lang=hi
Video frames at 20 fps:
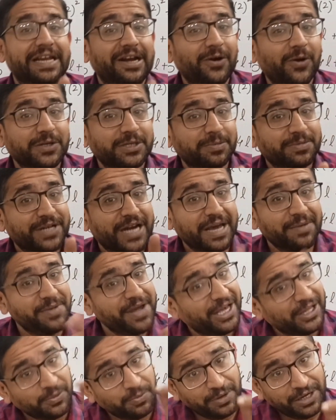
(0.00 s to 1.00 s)
चैनल को सब्सक्राइब
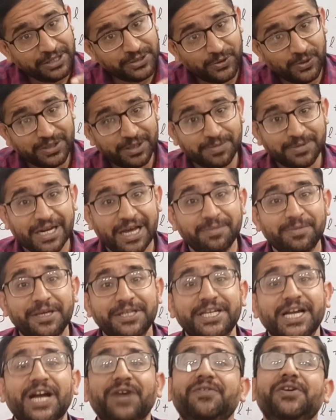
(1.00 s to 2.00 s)
नहीं किया तो प्लीज़ जरूर सब्सक्राइब
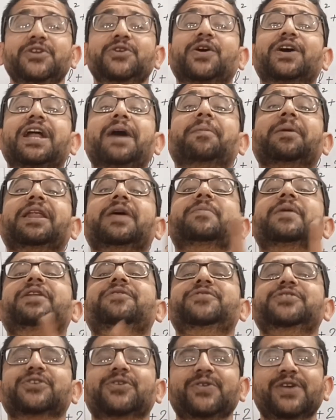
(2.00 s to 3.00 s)
कीजिएगा वीडियो अगर आपके लिए
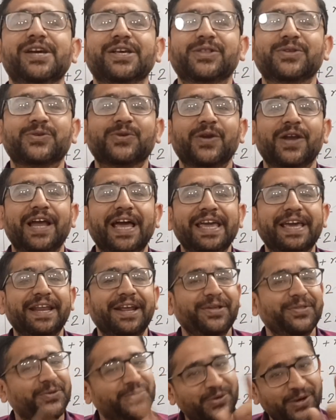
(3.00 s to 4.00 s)
बेनिफिशियल हुई है तो उसको लाइक
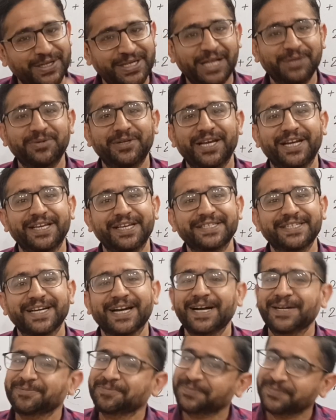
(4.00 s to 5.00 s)
करके दूसरों के साथ भी शेयर
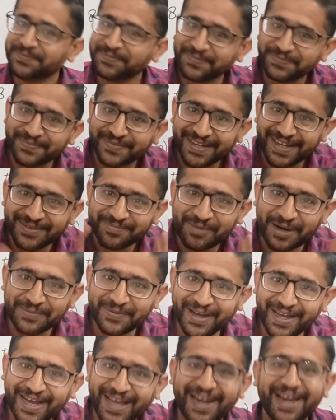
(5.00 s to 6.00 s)
कीजिएगा बाय
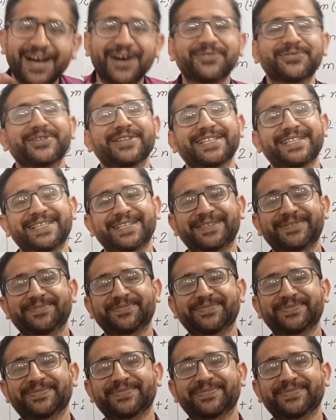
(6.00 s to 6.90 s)
बाय अल्लाह हाफिज़